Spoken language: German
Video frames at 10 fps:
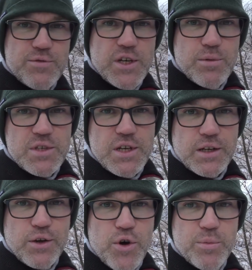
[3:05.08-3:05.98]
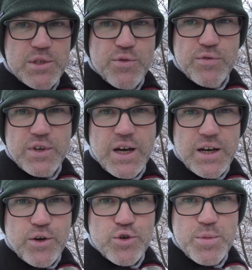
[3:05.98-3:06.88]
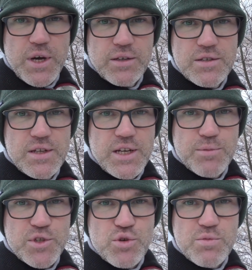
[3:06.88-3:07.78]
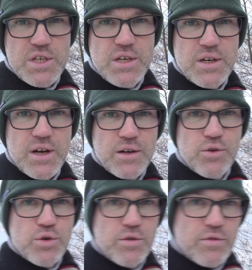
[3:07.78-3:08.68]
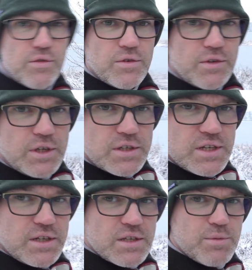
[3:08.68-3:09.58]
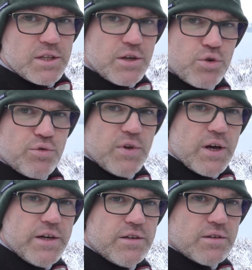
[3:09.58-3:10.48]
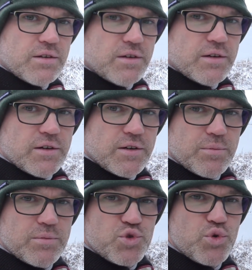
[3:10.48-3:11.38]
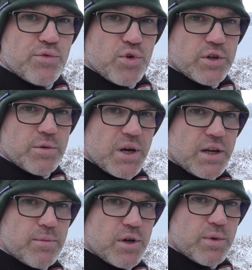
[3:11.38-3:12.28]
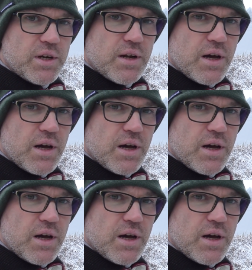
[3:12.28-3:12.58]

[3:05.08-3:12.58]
sind wir hier am See angekommen. Jetzt wollten wir gerade auspacken, sind erstmal zum See gegangen und ihr seht es im Hintergrund vielleicht, ähm, zugefroren. Ich mache gleich mal nochmal eine